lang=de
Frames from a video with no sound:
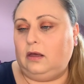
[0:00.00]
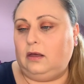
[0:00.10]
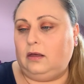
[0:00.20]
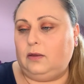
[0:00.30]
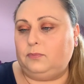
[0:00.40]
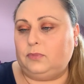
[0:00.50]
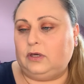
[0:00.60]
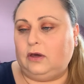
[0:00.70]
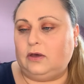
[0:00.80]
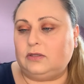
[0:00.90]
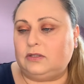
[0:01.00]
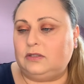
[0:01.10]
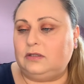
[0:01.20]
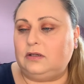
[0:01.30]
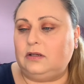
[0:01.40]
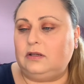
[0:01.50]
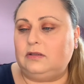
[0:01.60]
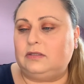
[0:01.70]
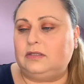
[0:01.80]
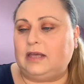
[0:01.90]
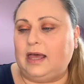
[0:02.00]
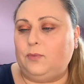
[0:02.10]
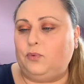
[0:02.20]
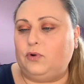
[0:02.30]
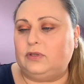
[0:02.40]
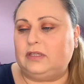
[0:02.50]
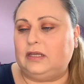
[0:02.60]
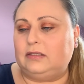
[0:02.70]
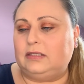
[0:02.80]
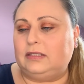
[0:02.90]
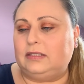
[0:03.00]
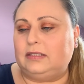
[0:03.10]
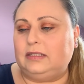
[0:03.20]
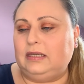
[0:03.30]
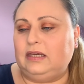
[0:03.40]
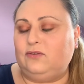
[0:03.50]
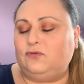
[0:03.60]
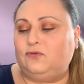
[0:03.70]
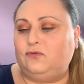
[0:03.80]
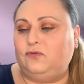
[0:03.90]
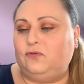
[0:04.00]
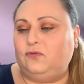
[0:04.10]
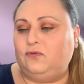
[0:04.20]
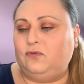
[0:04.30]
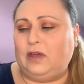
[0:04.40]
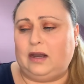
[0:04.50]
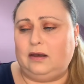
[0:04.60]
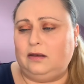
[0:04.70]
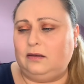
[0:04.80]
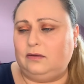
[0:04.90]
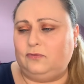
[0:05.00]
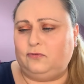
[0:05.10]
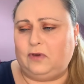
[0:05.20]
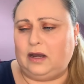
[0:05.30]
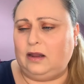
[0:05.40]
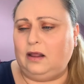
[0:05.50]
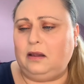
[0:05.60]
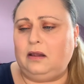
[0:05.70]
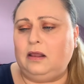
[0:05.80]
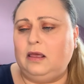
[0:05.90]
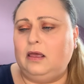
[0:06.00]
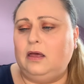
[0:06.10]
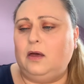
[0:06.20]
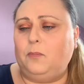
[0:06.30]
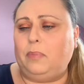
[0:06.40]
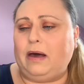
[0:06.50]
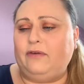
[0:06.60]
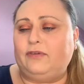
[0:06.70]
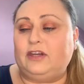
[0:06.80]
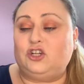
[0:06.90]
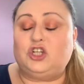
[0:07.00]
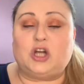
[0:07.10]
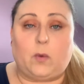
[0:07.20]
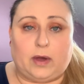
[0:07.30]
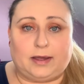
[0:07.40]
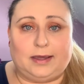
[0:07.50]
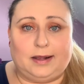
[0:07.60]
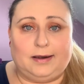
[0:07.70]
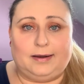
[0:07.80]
ähm, Coastal Cypress and Sea Fennel Bath and Shower Gel.